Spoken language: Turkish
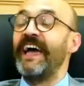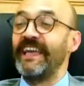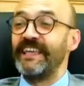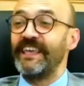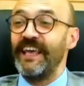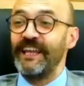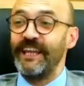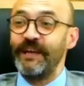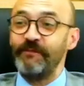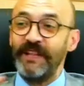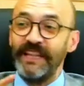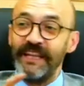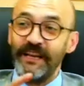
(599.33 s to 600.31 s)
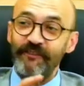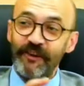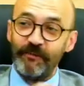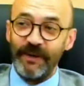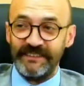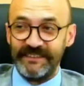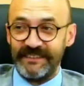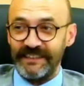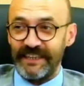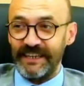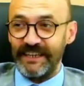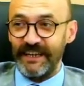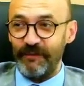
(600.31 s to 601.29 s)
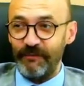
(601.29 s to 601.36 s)
engellemelere ve
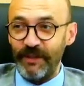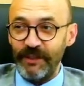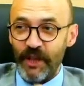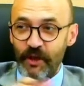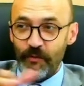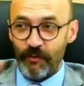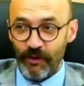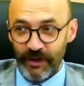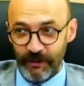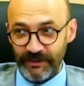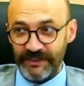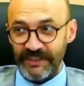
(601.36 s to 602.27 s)
baskılara rağmen böyle bir